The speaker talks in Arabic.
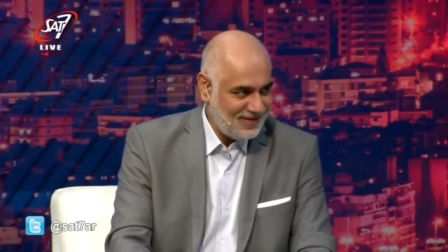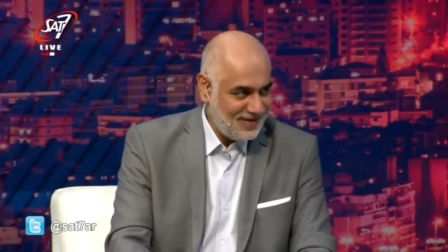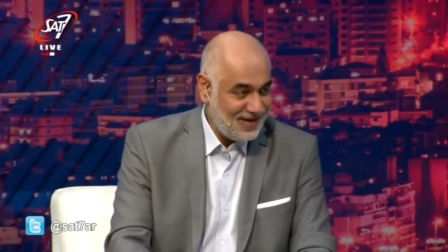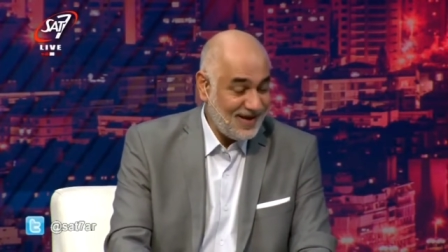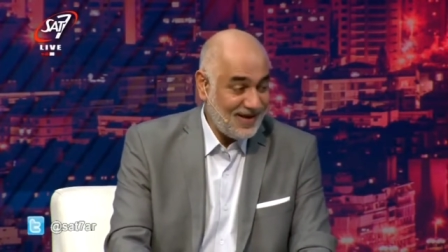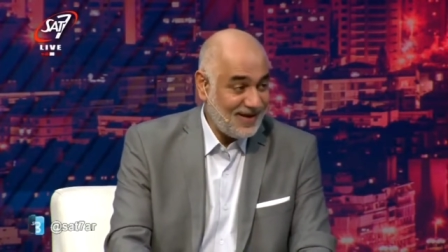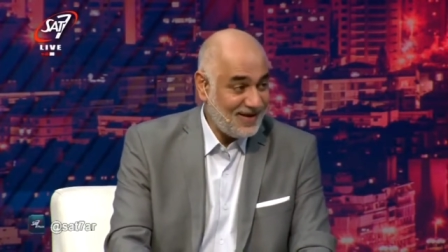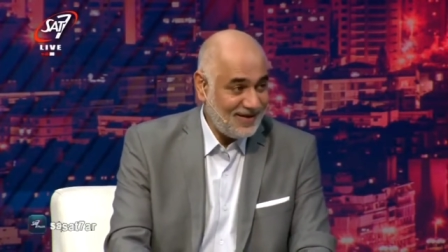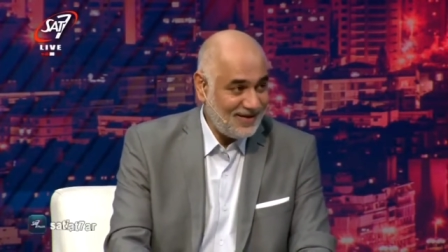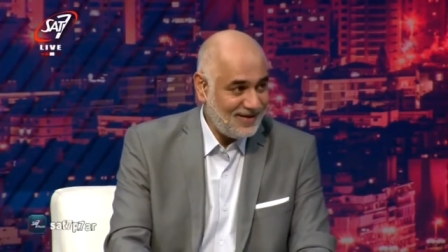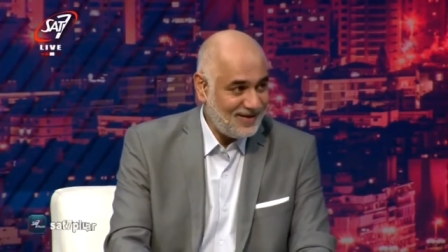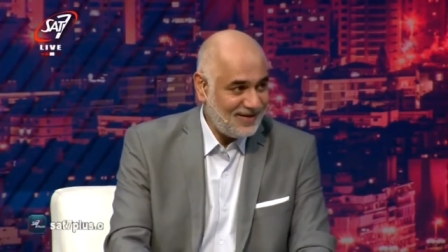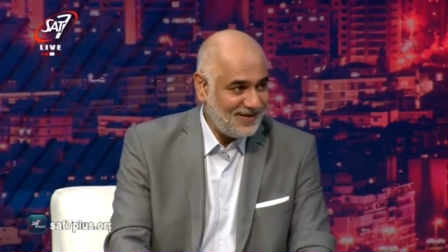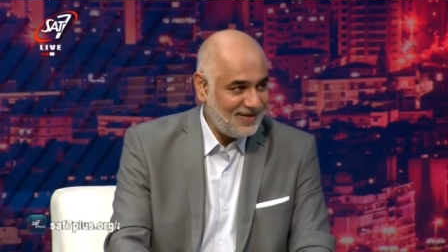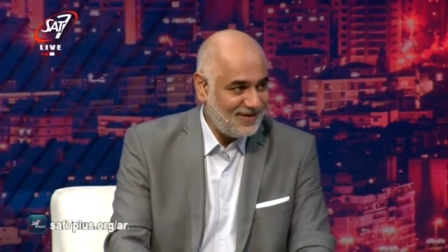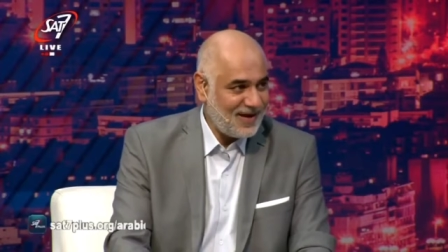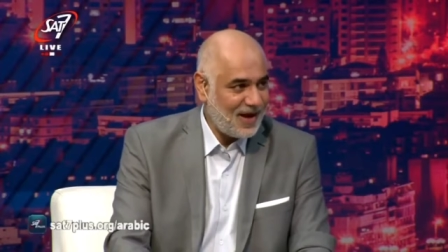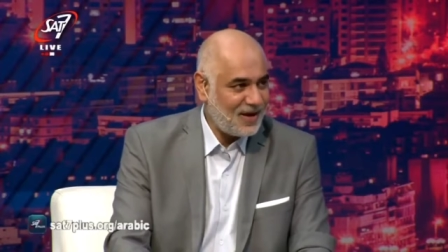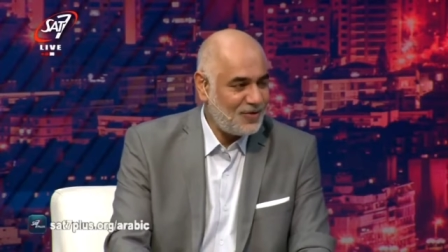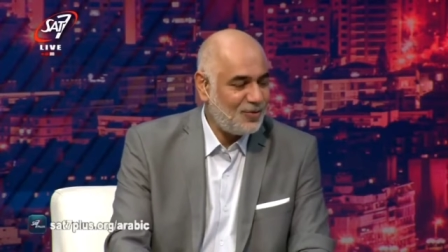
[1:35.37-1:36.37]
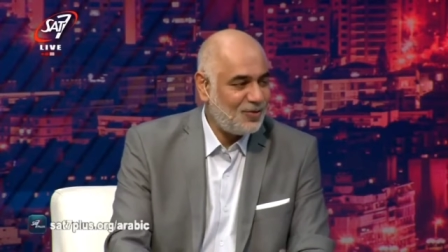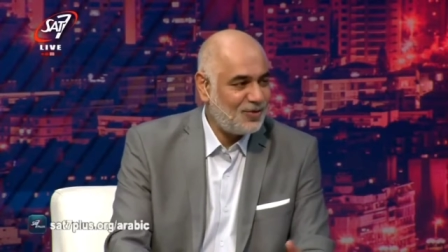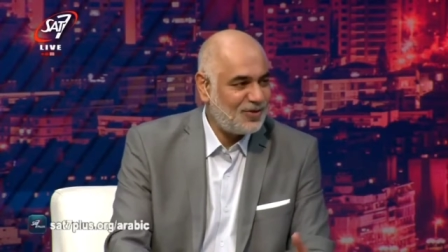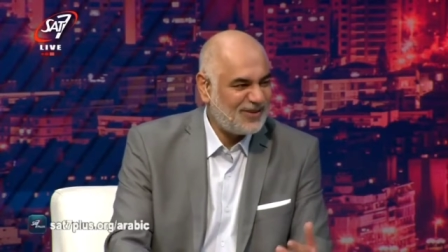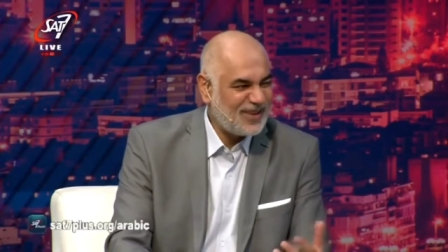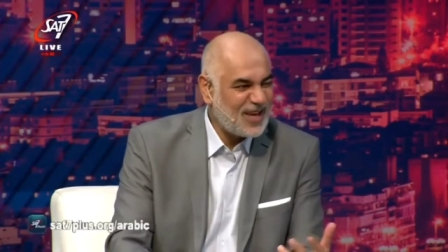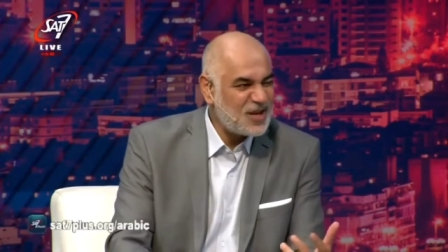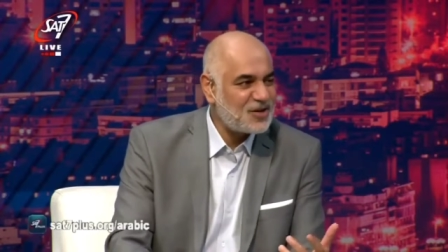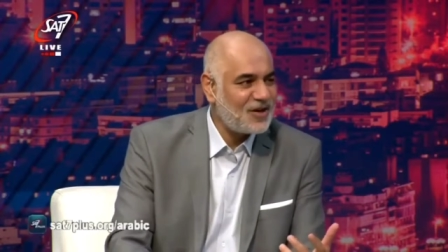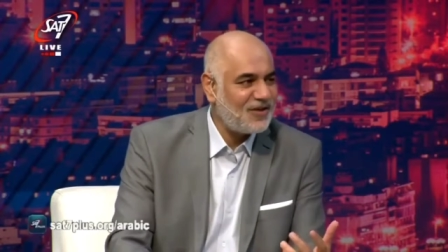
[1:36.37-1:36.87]
ليه؟ لانه
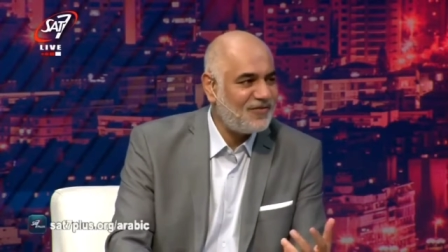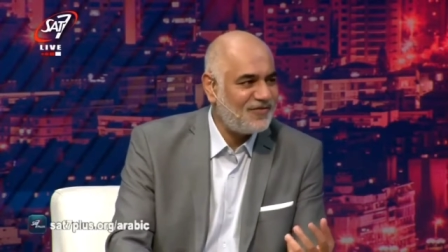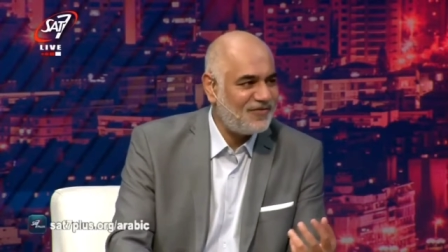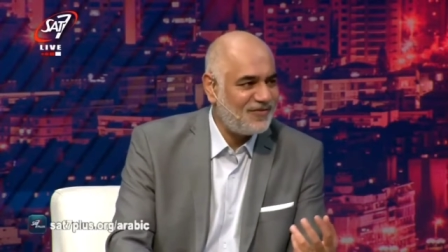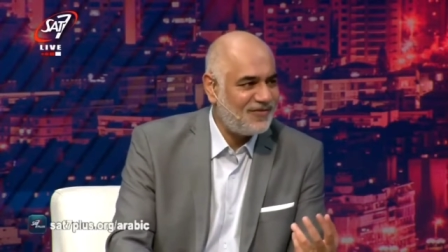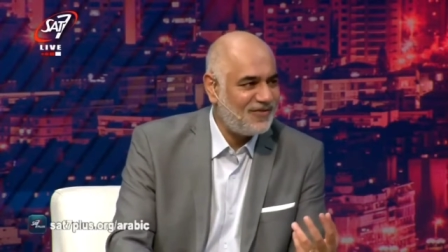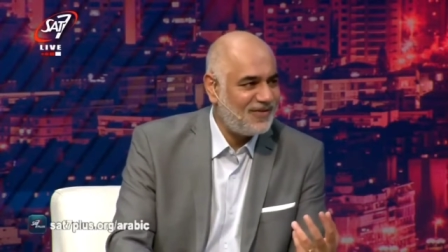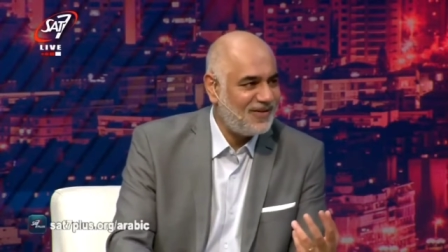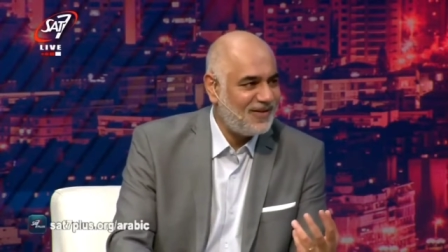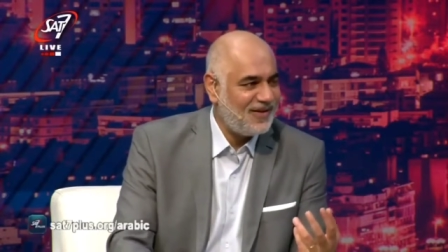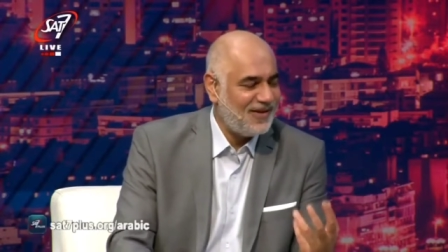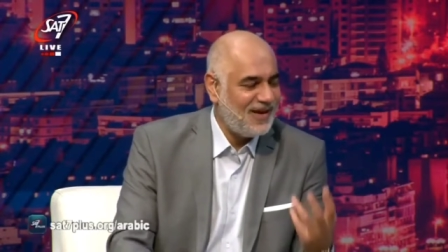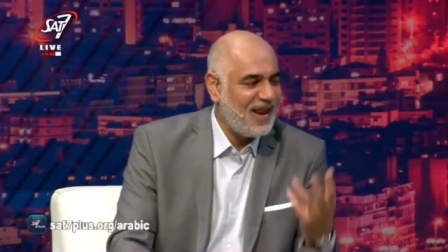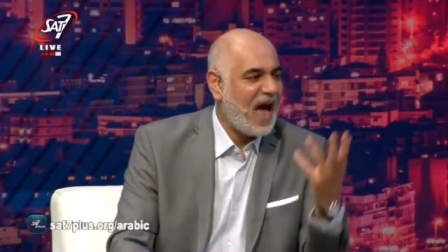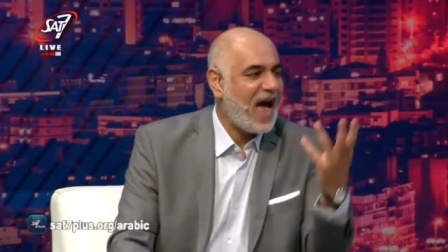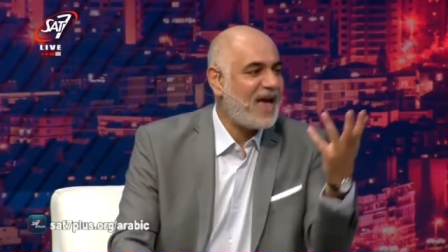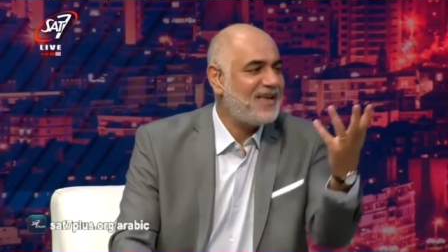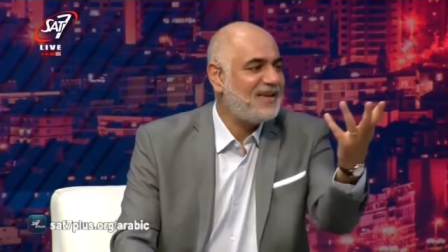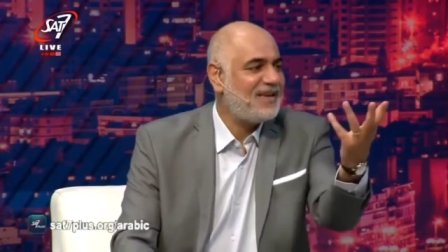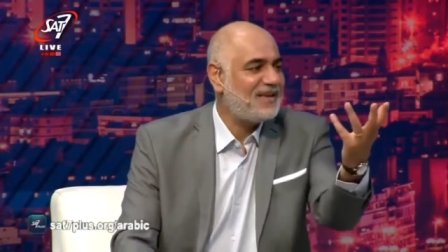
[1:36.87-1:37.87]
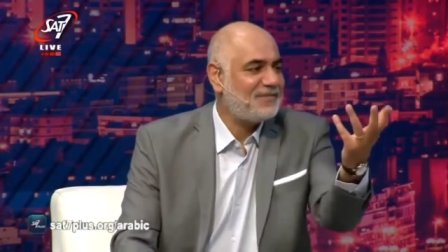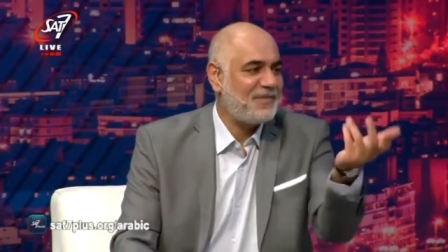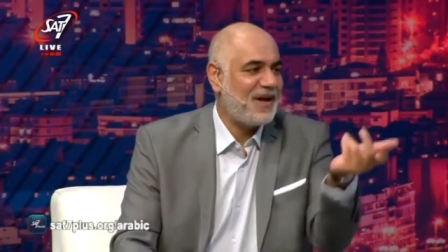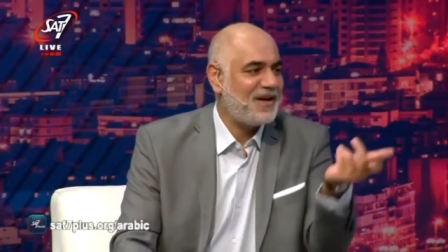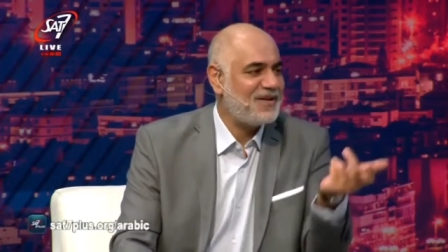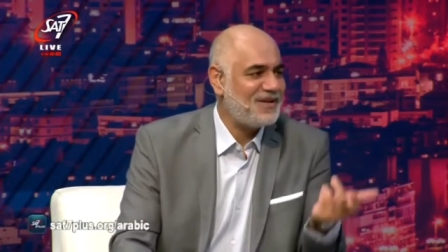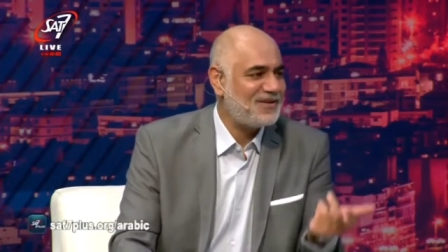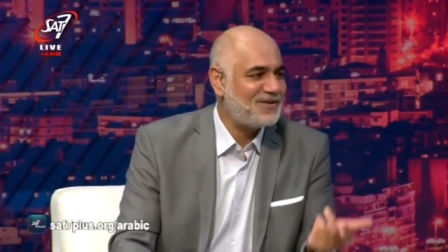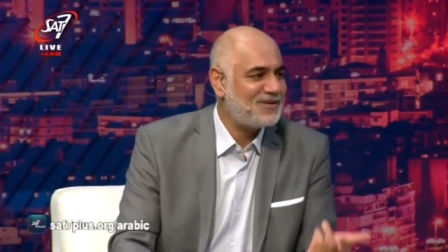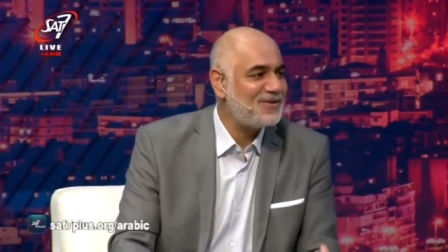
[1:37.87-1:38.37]
اكتشف الحياة مع
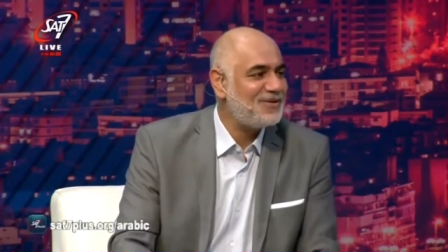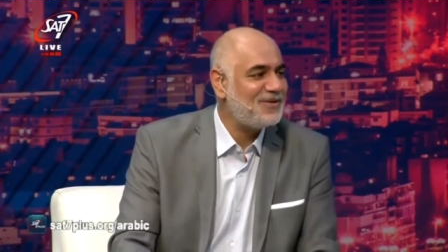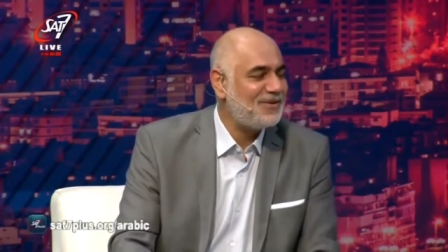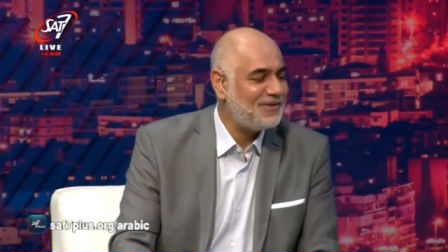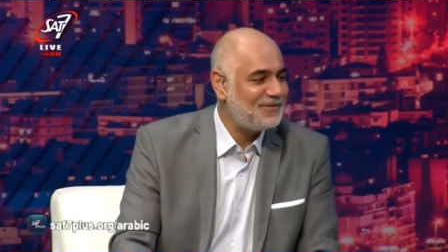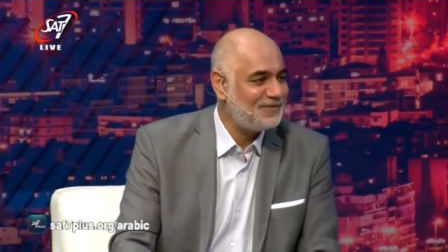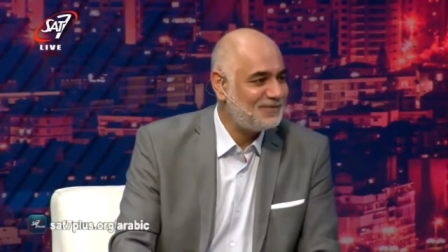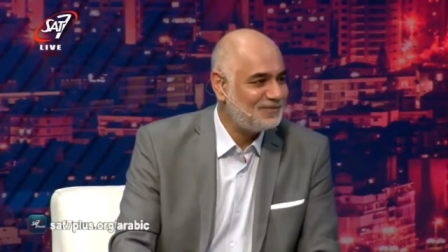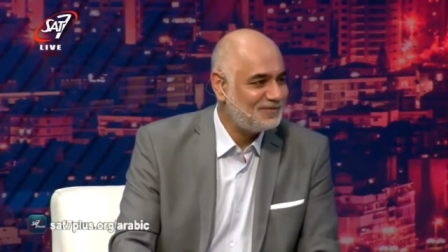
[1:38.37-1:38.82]
يسوع